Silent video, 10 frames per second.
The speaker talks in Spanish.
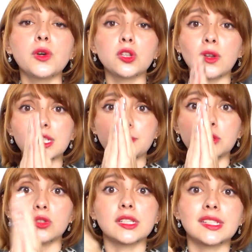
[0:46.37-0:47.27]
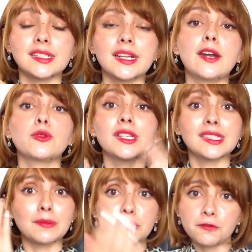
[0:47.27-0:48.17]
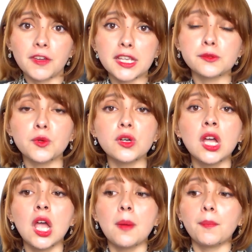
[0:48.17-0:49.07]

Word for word: sobre todo a las personas que llegaron desde mi Facebook,